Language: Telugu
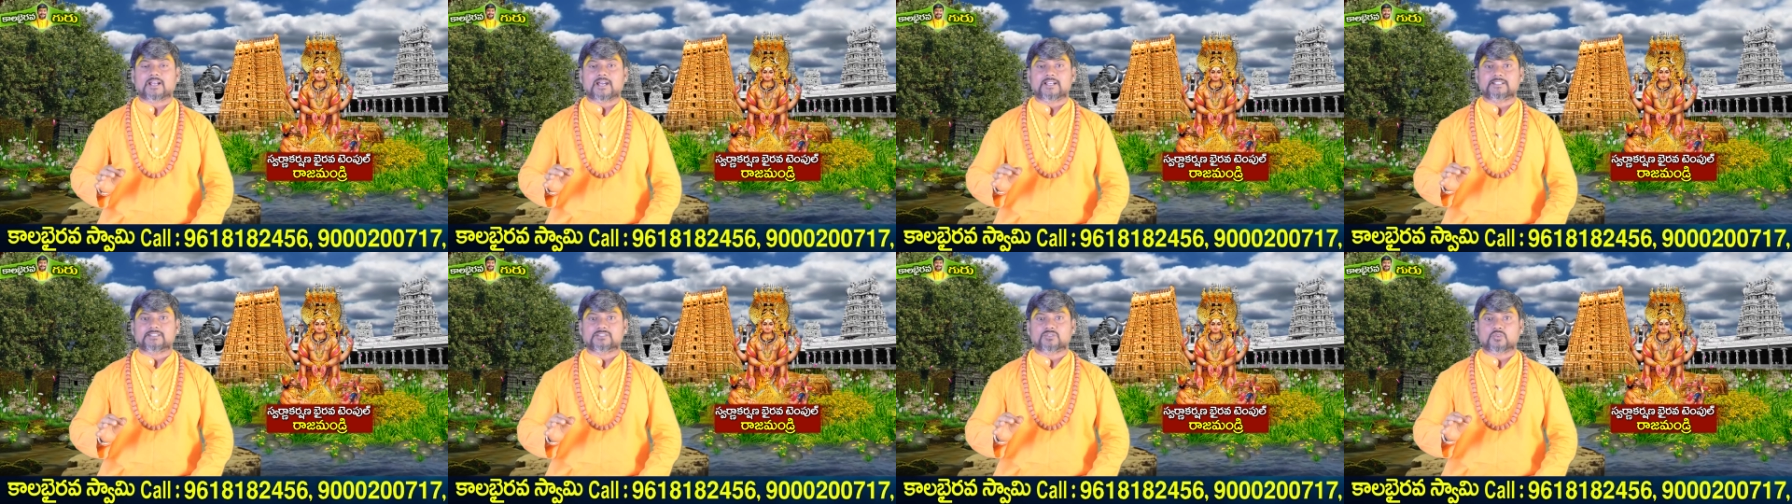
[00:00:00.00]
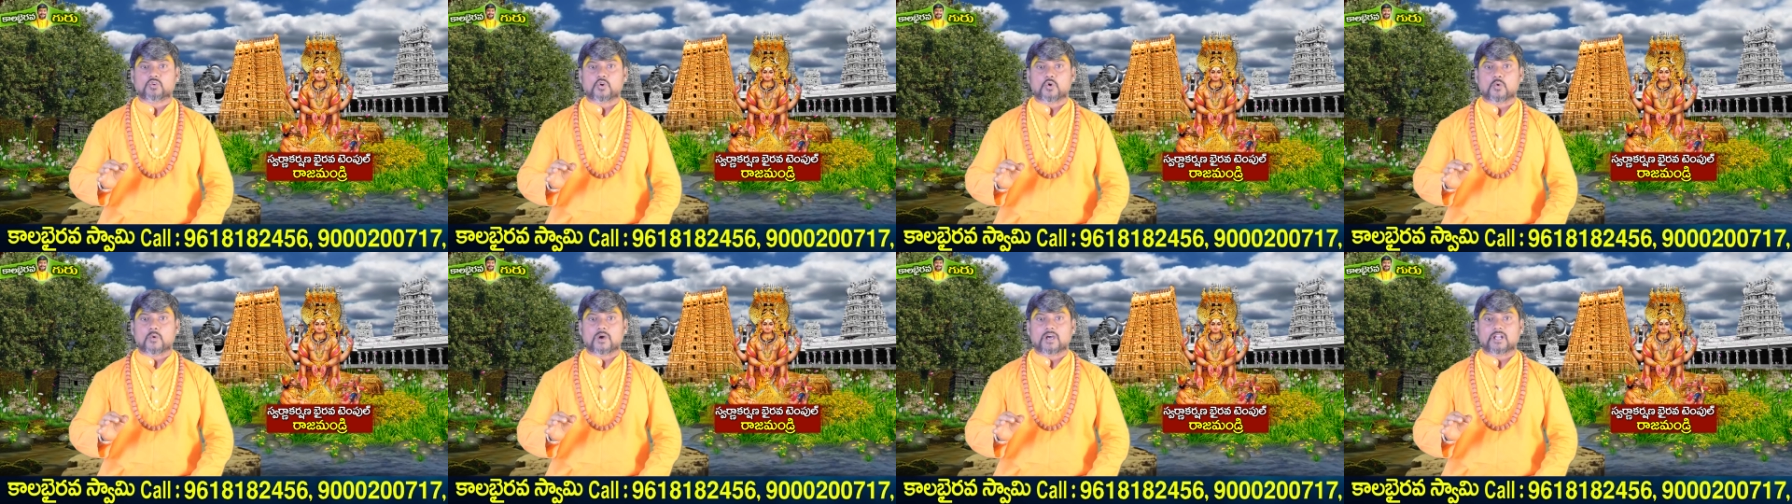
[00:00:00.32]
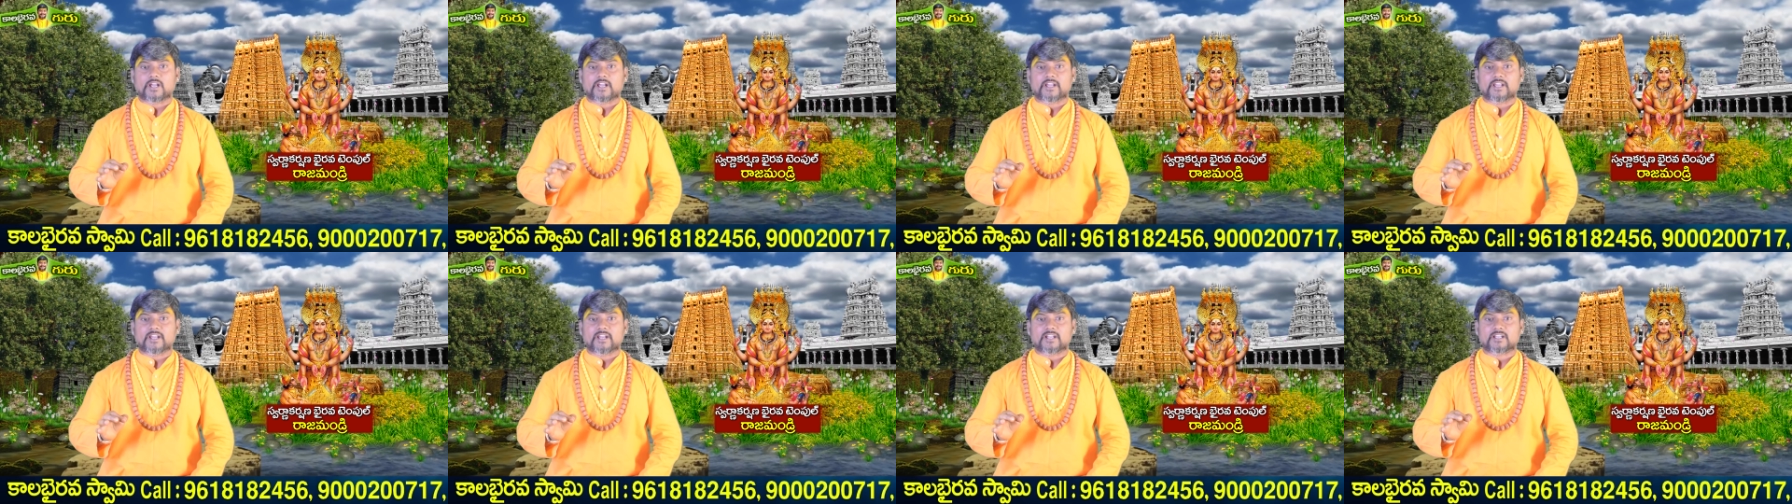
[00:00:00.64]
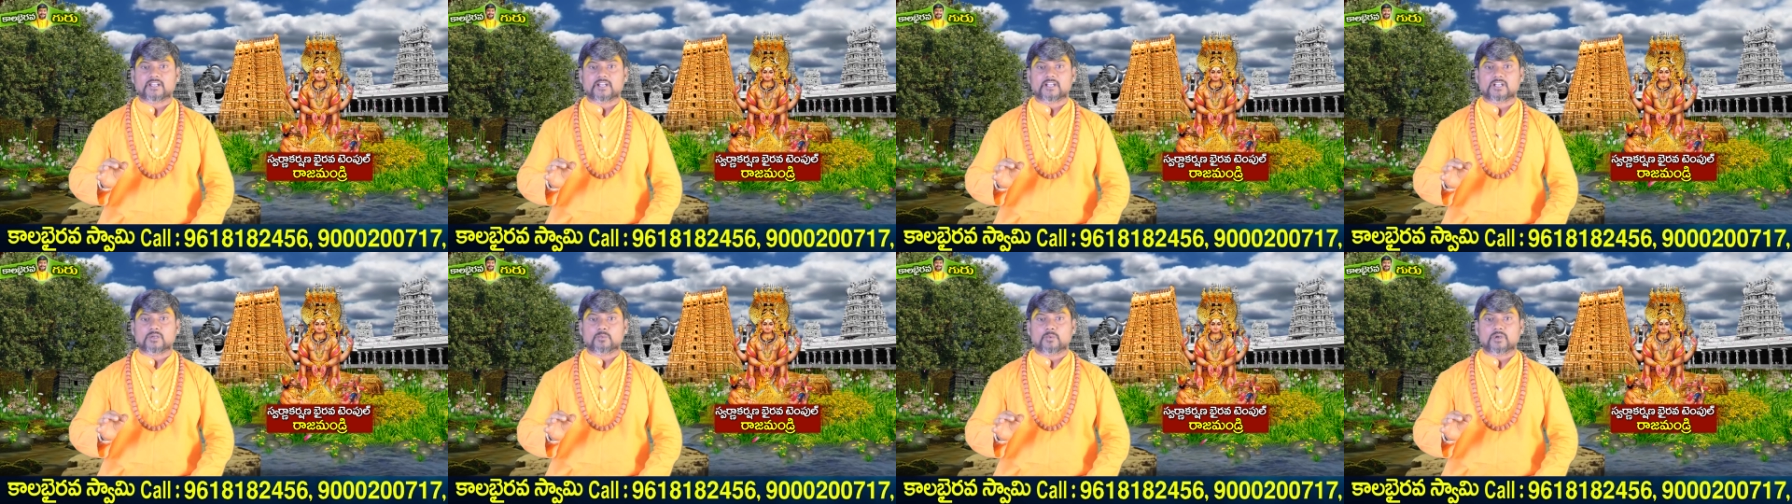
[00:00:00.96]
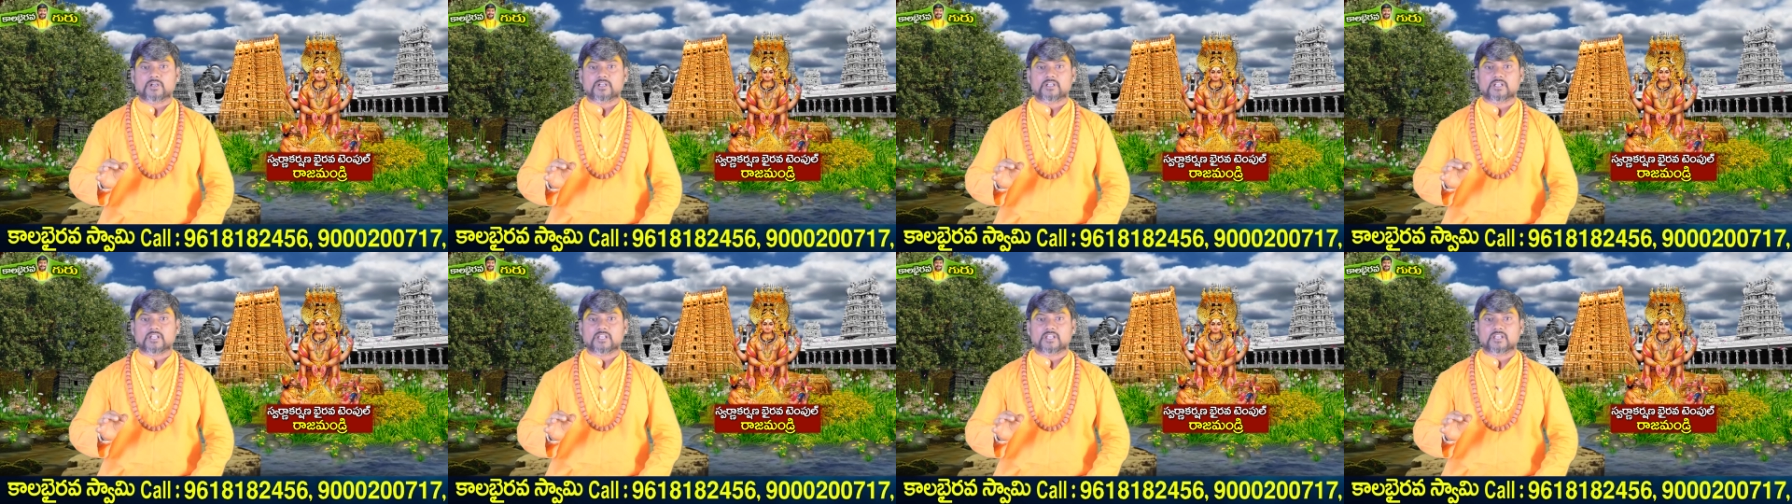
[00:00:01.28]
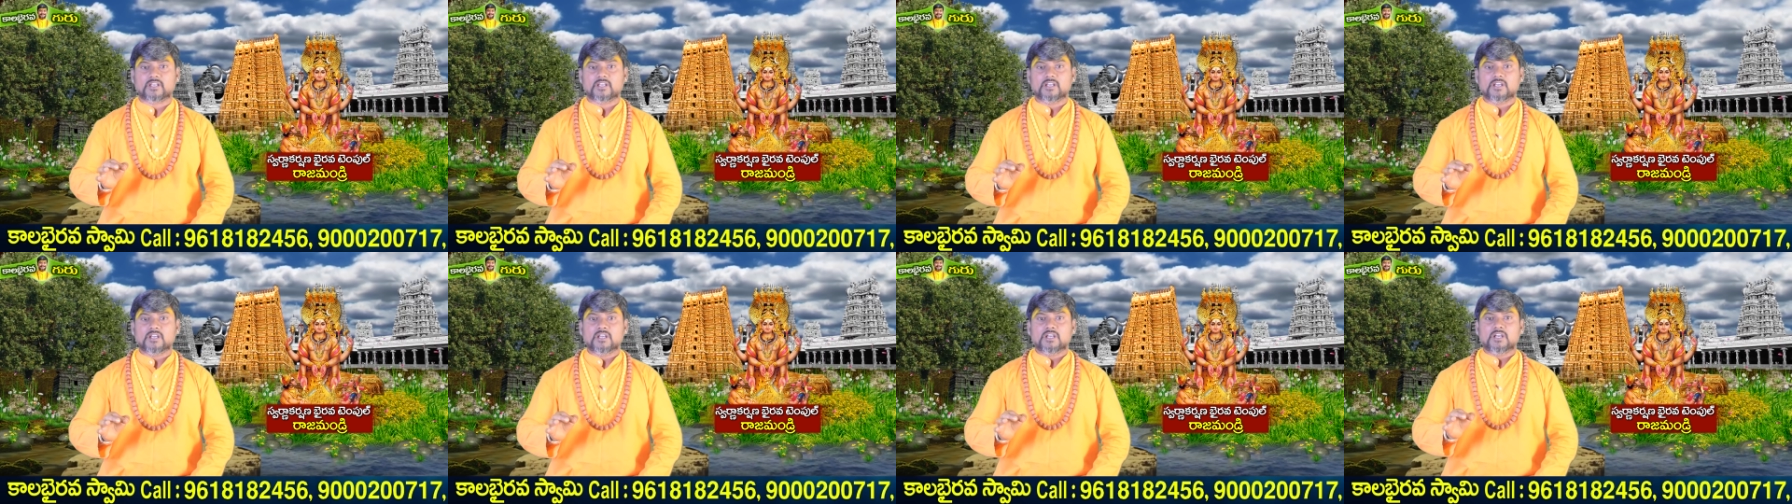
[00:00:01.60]
రాసుకోవాలనేటటువంటి
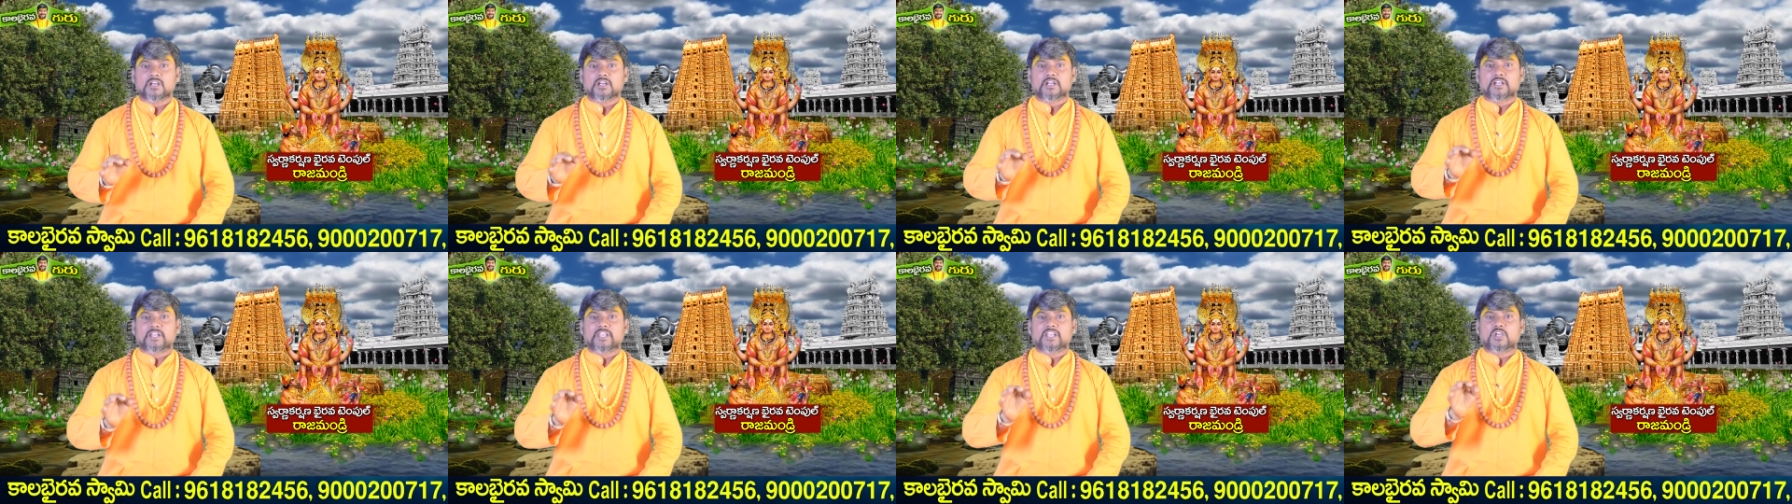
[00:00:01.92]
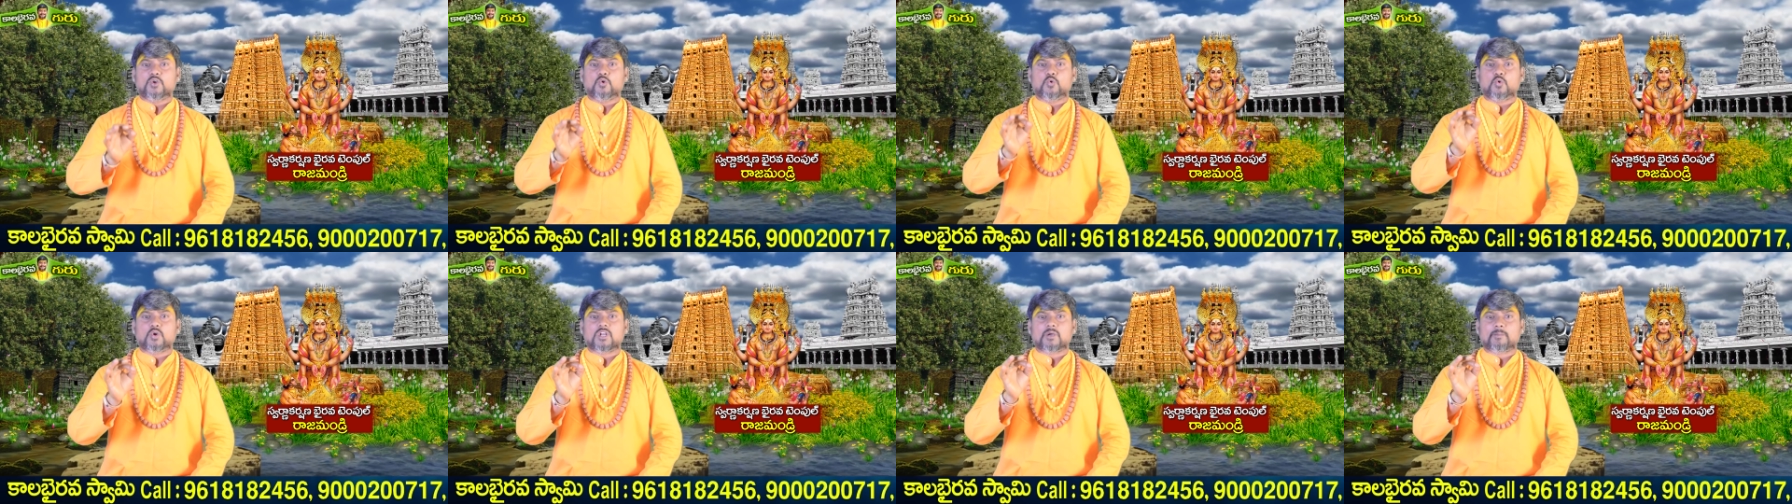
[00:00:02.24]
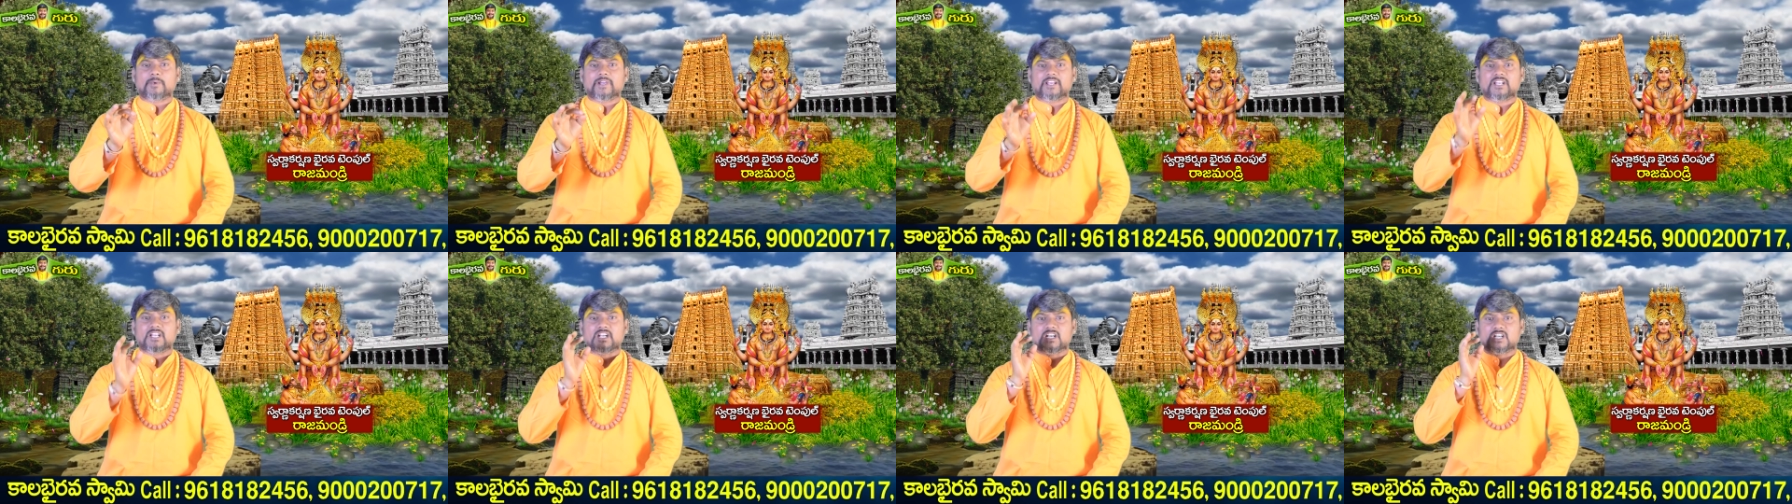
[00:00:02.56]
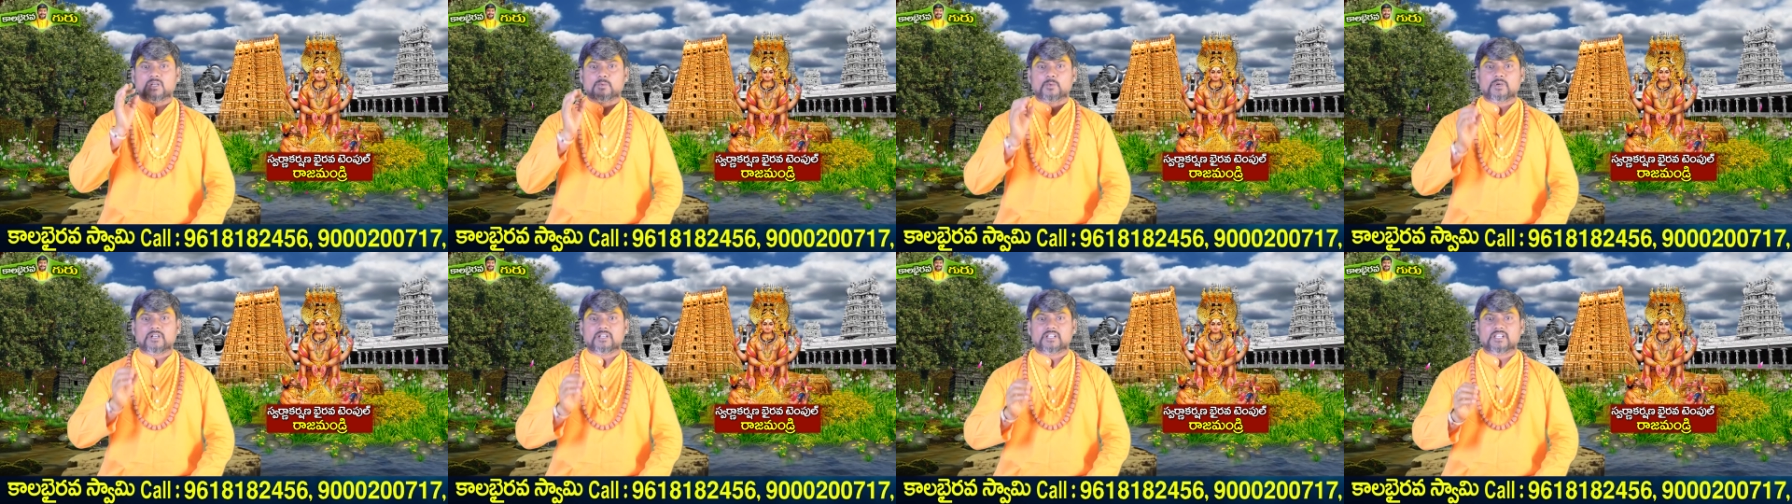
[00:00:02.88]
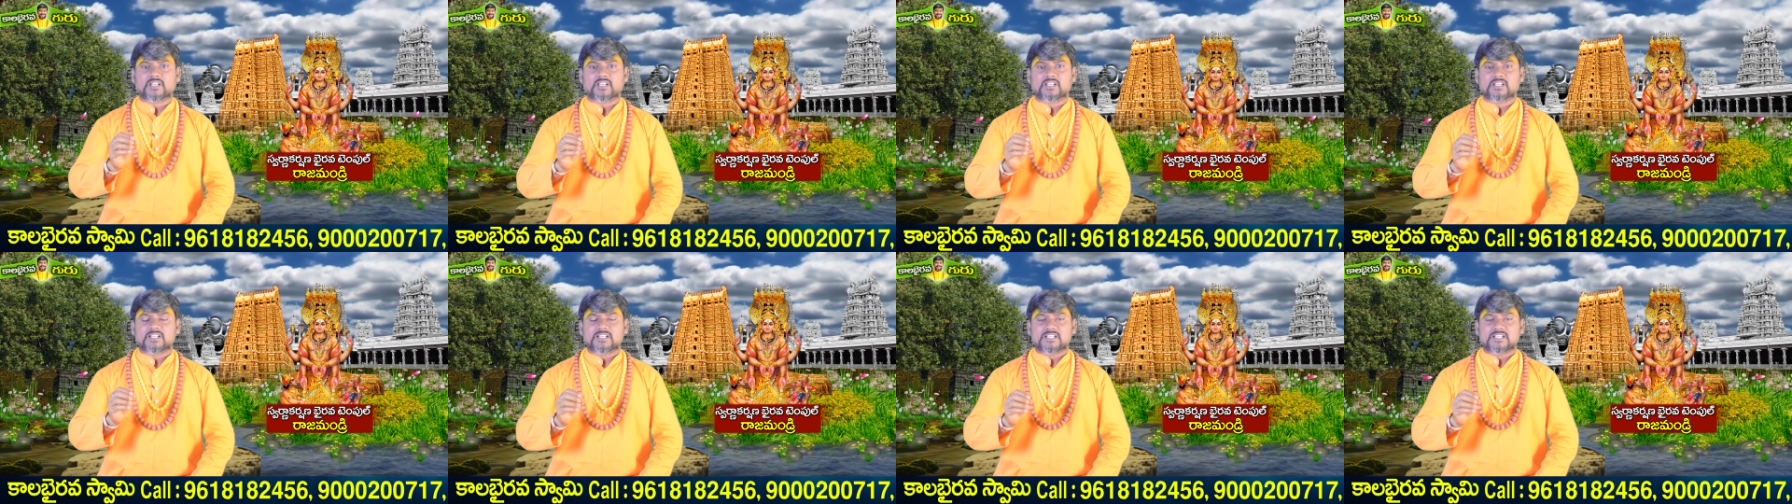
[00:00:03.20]
నిగూఢమైనటువంటి